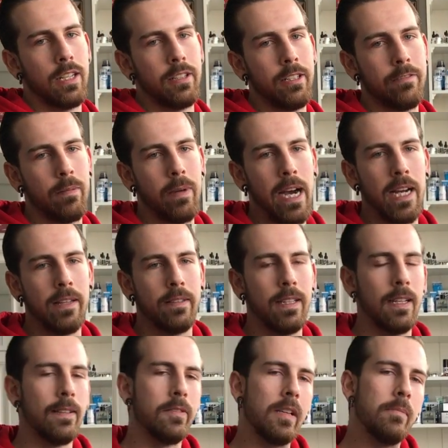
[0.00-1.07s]
Die verbreitet
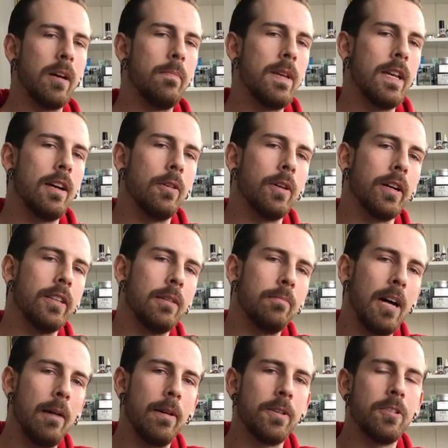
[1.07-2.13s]
sich jetzt so immer mehr auch in den
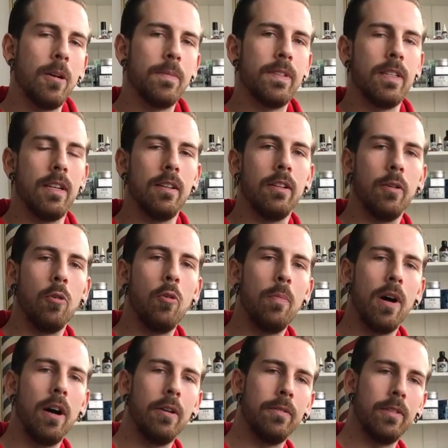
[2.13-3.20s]
Barbershops hier in
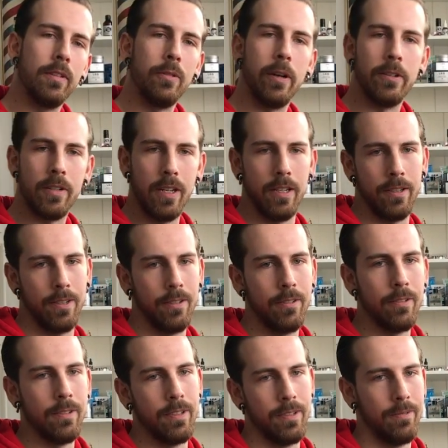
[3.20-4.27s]
Europa und in Deutschland
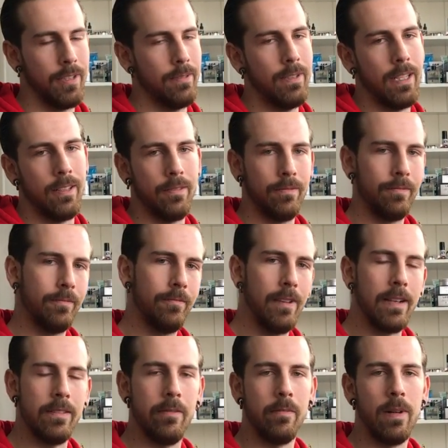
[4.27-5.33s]
und deswegen
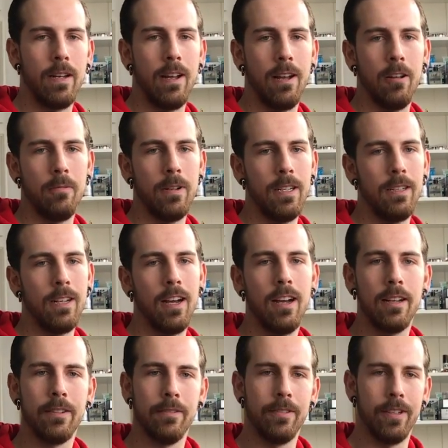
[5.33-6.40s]
fragt einfach mal nach, ob ihr die da
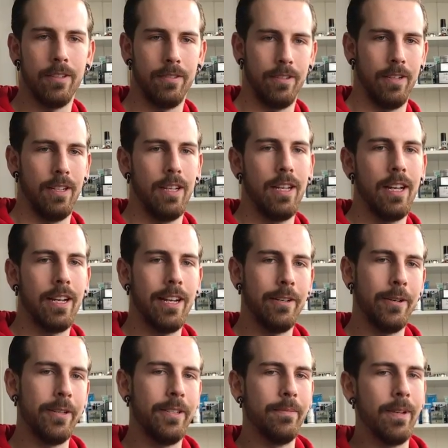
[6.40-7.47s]
hat und dann kann
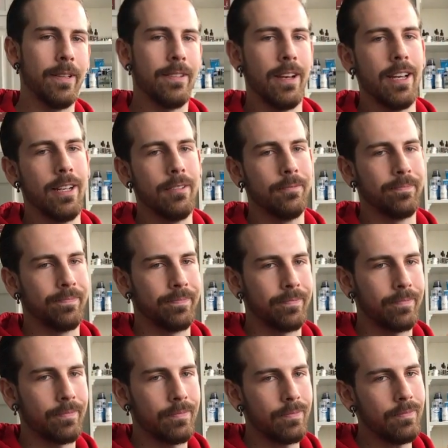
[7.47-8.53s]
er euch die mal zeigen.
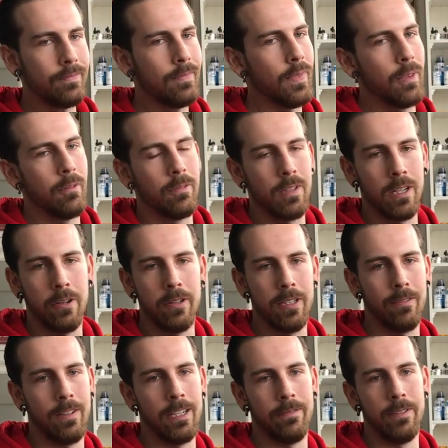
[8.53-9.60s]
Und dann könnt
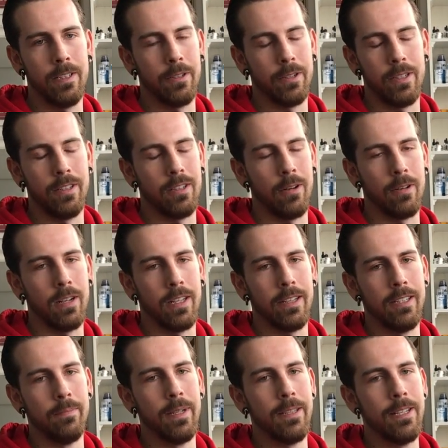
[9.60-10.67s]
ihr vielleicht, wenn ihr euch die Tau gleich
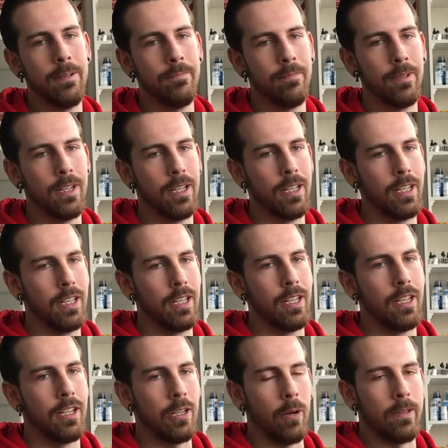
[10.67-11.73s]
eine mitnehmen,
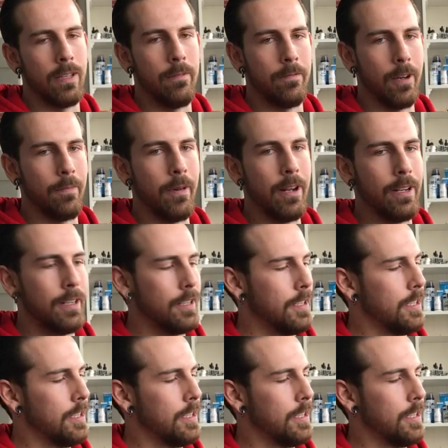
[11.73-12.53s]
schaut es einfach mal.